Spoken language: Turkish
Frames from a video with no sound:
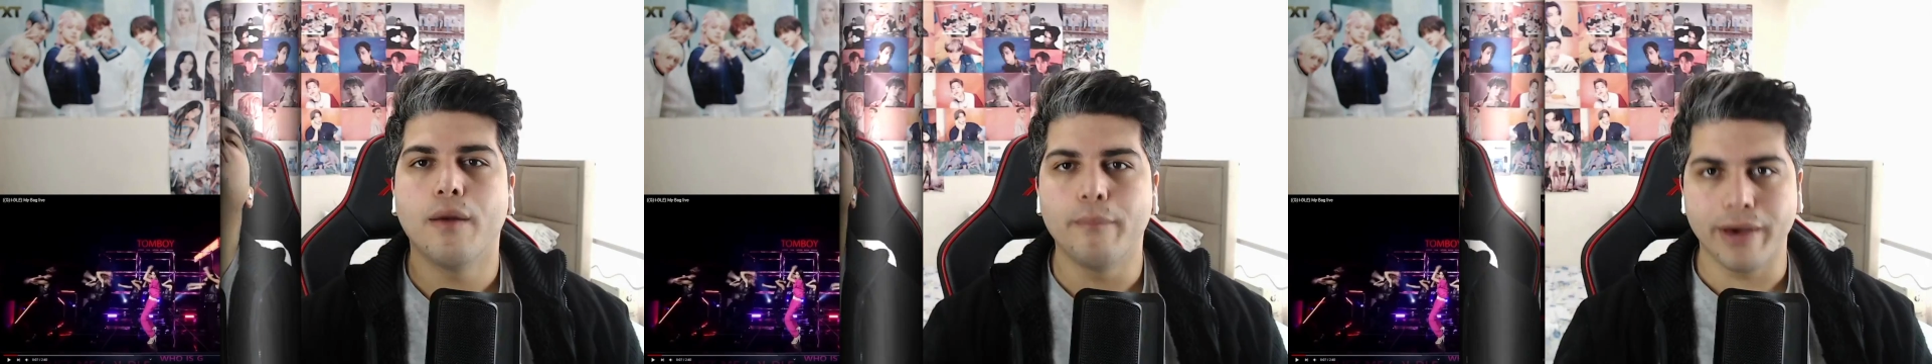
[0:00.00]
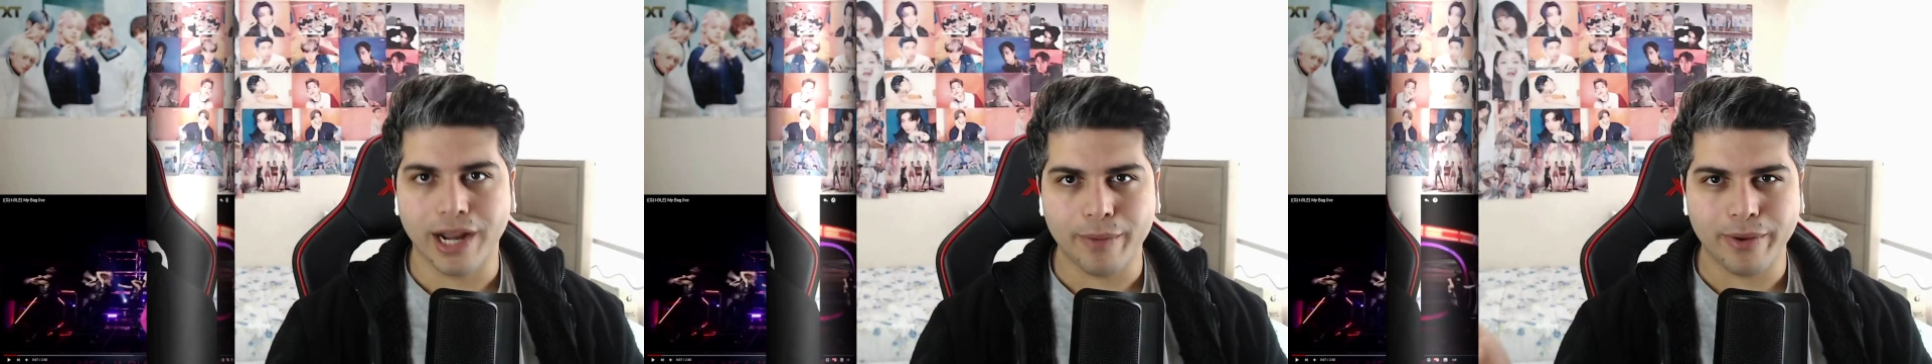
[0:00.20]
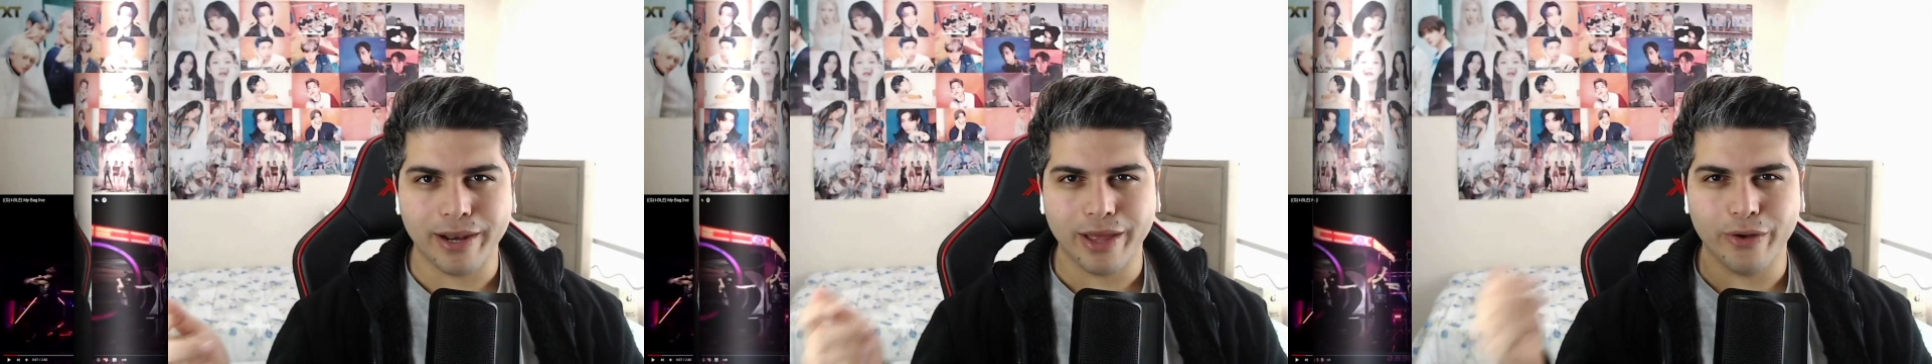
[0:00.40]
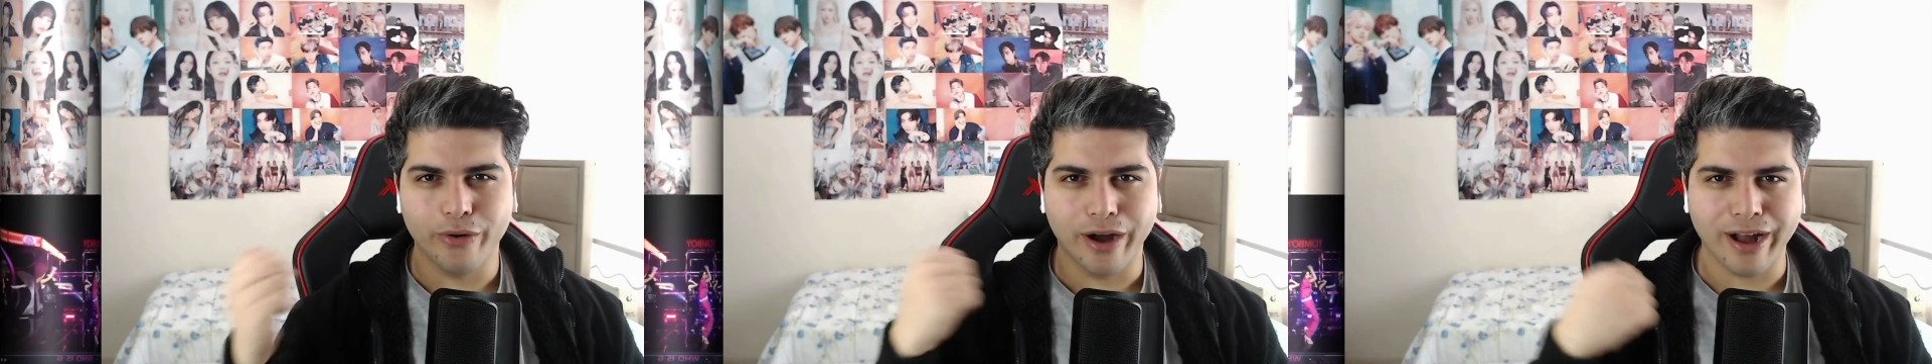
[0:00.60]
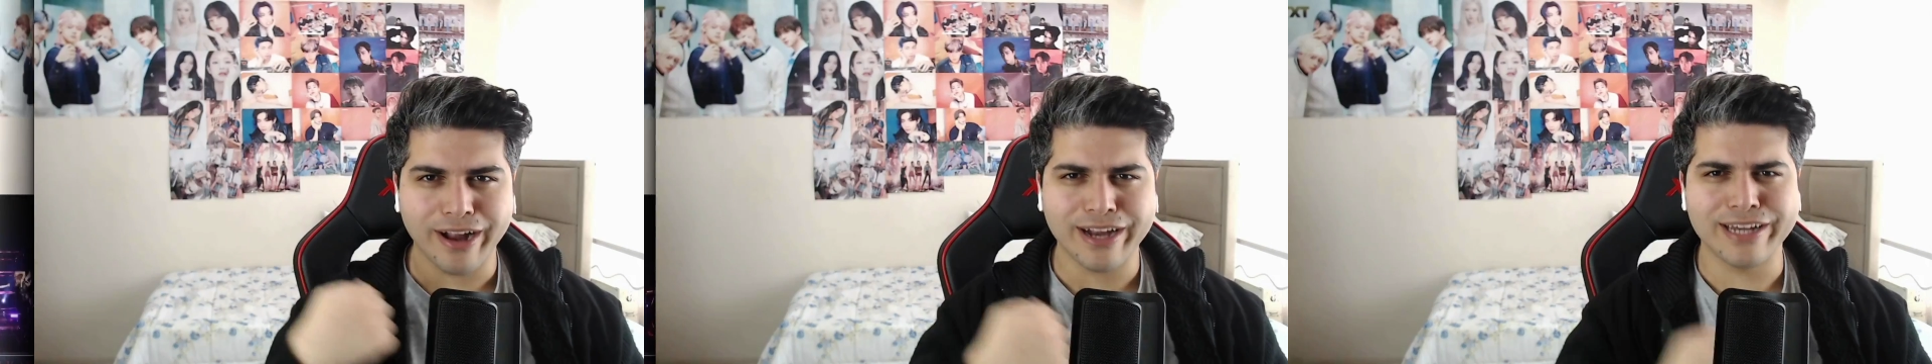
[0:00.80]
Merhaba
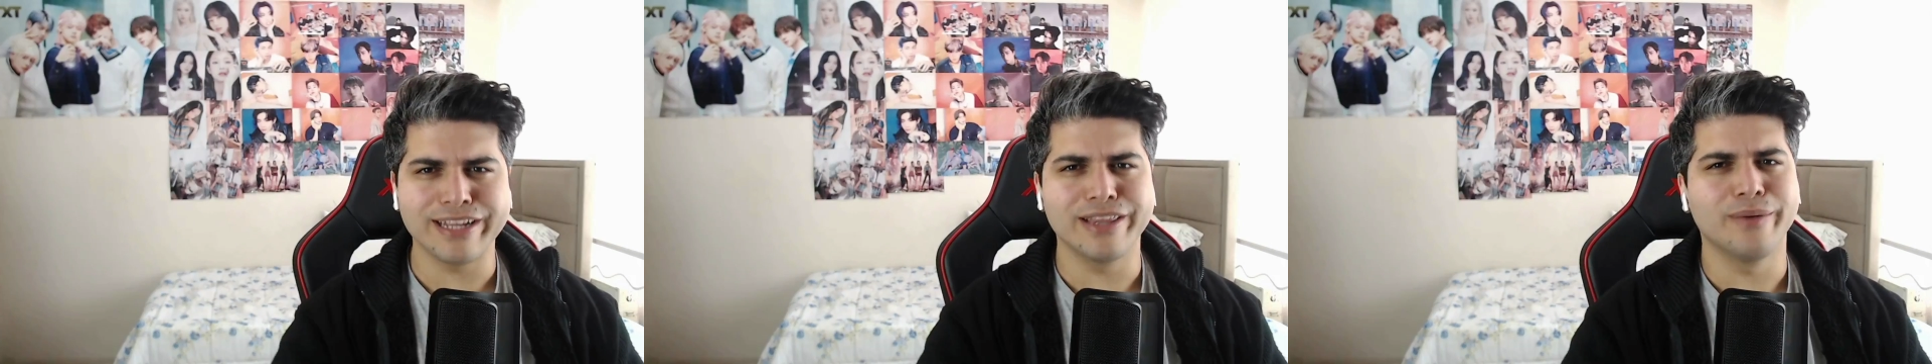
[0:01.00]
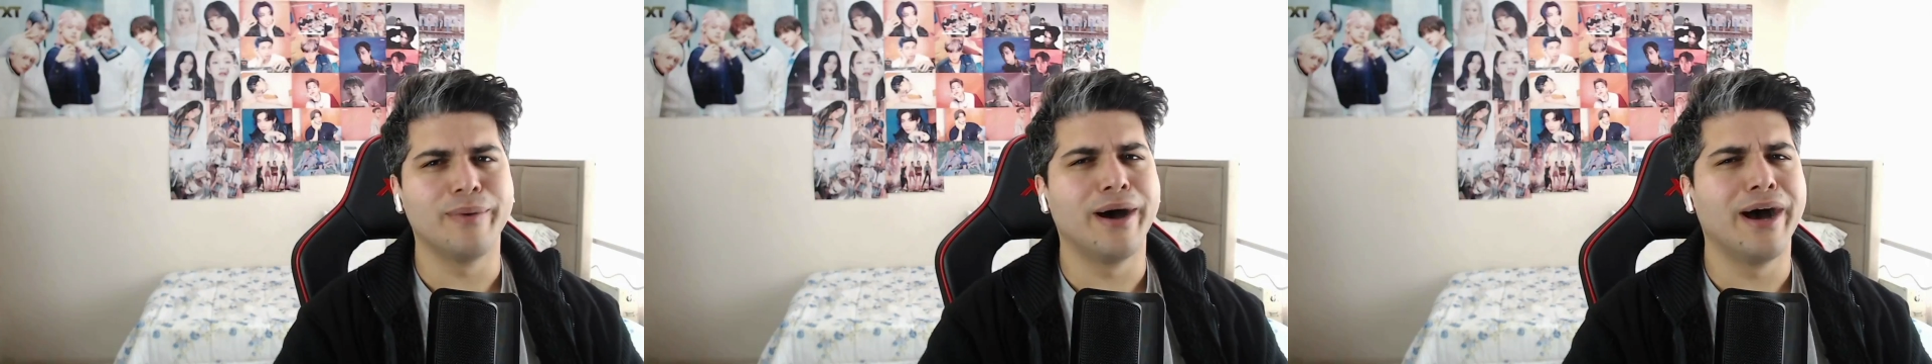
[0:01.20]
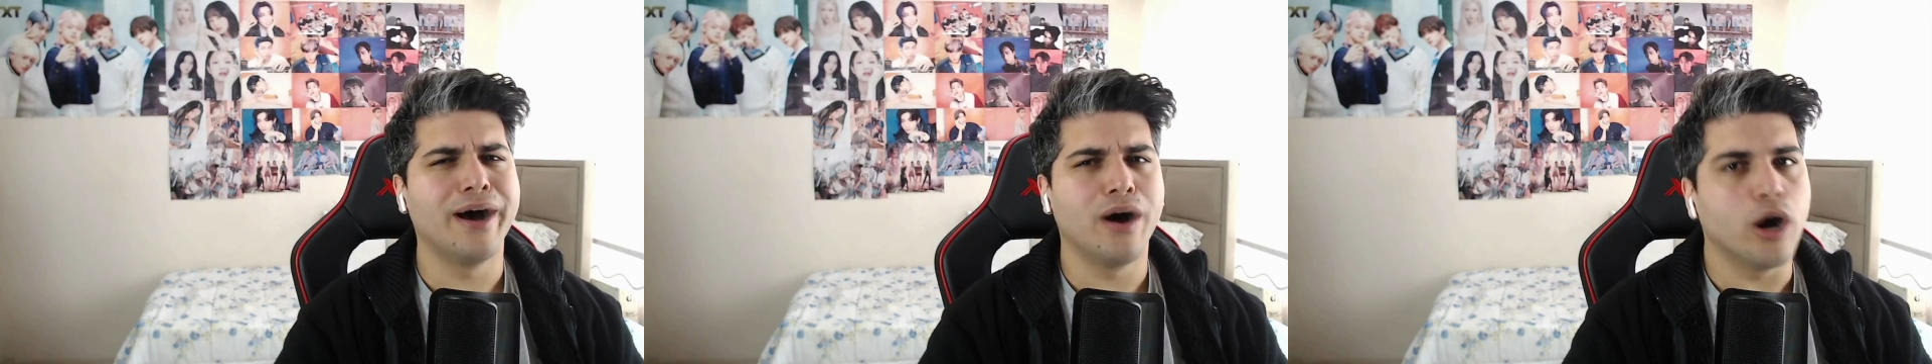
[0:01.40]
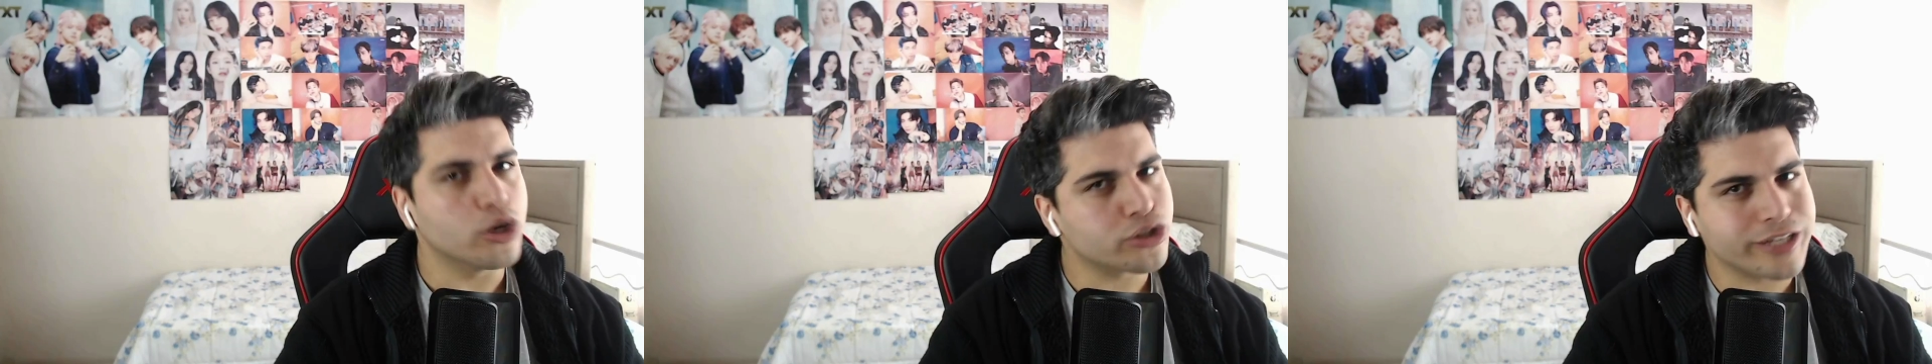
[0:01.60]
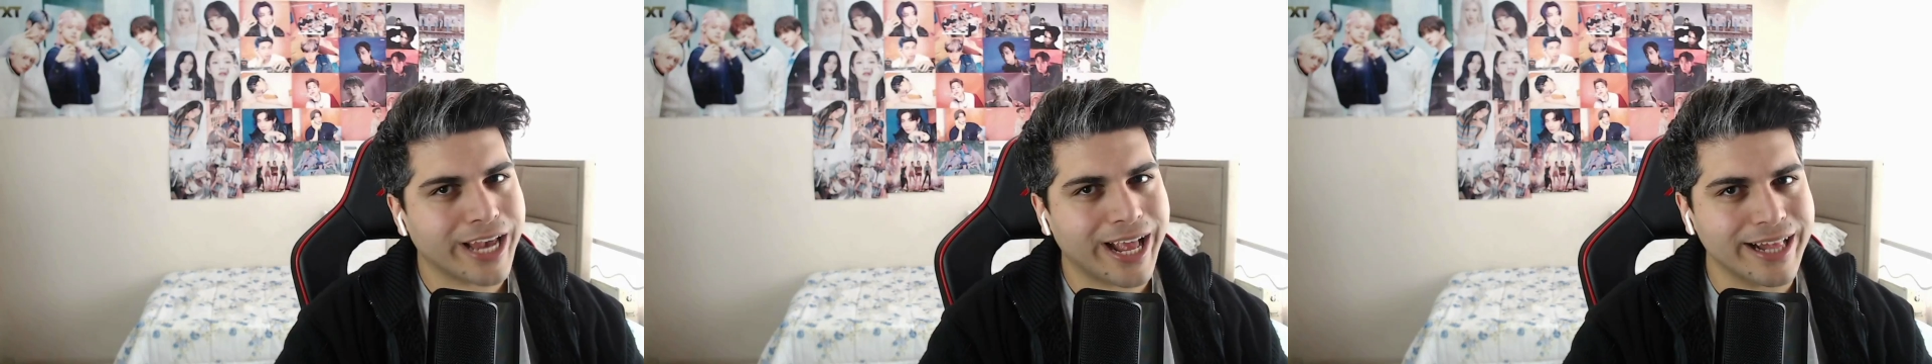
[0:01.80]
Lehvar kanalıma
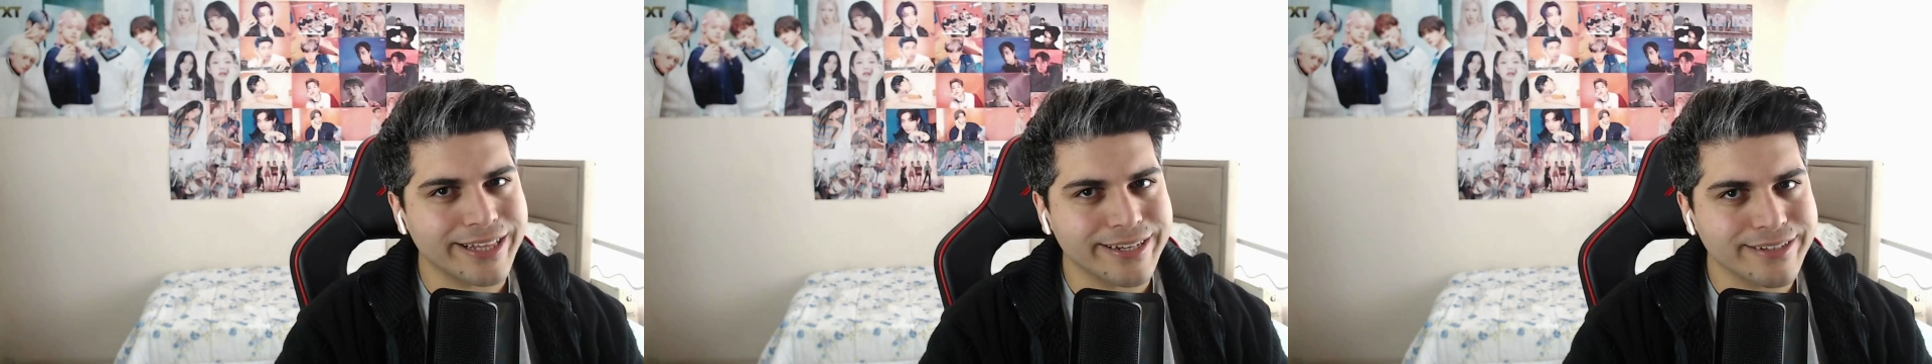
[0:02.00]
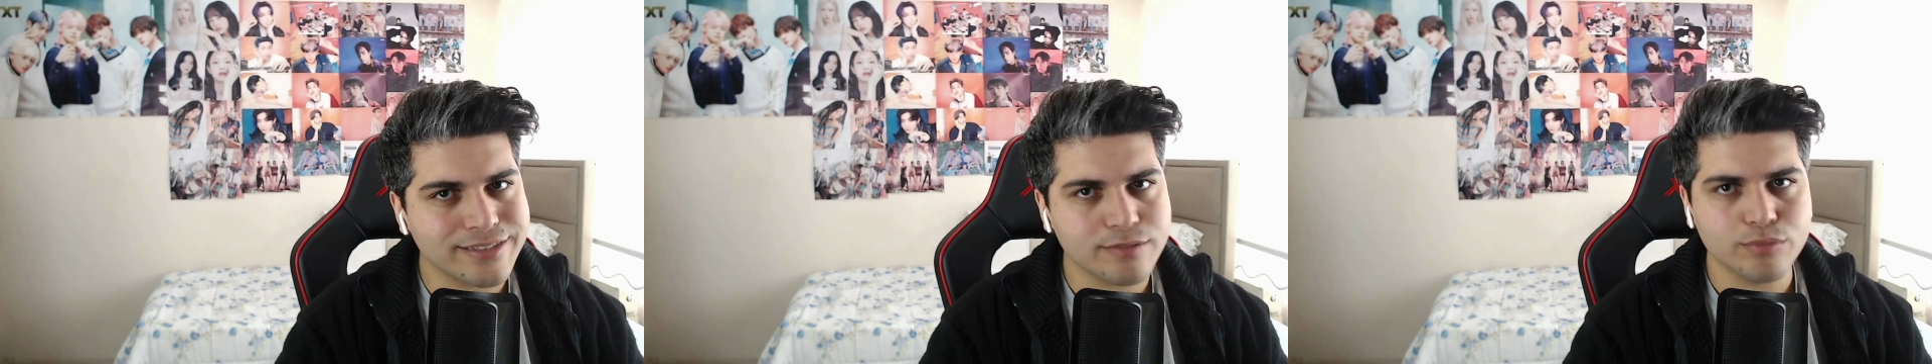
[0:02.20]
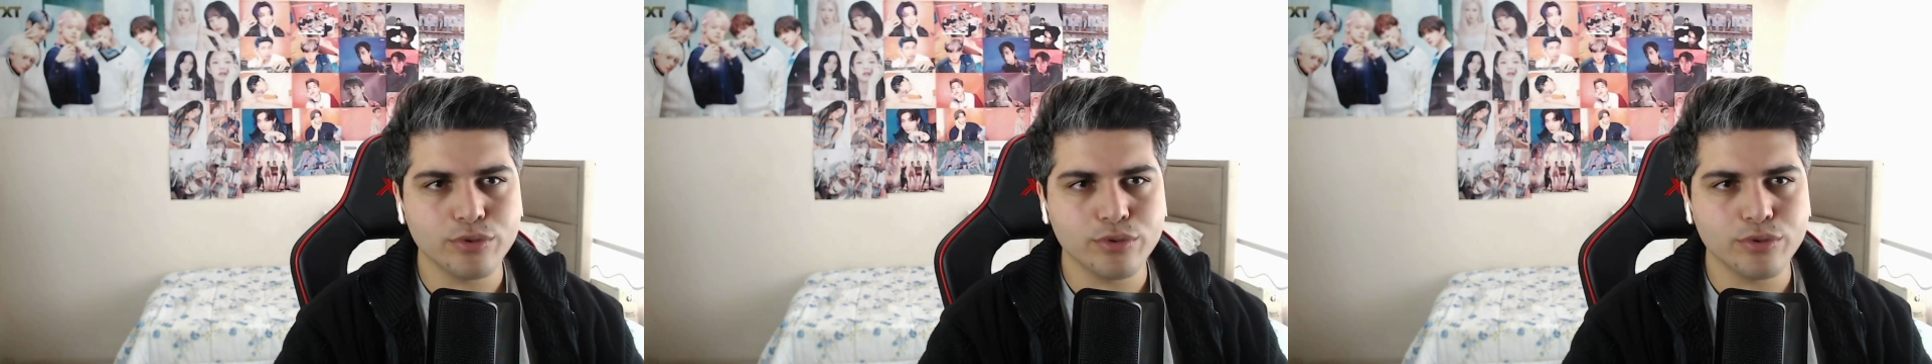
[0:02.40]
hoş geldiniz.